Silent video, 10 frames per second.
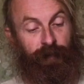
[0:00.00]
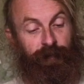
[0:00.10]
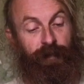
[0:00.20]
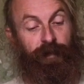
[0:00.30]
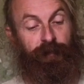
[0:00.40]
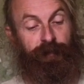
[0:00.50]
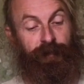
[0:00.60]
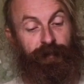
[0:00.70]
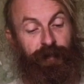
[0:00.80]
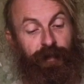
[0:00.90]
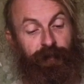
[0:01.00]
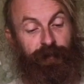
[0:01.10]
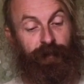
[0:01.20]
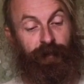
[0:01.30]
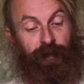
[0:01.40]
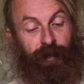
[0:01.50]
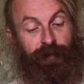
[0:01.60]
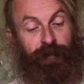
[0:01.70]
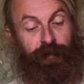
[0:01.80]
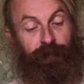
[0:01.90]
Силился, силился,
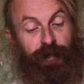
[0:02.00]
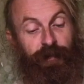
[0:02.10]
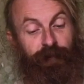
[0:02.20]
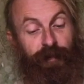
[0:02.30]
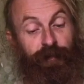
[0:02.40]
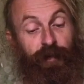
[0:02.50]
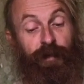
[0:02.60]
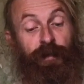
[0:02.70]
хотел выговорить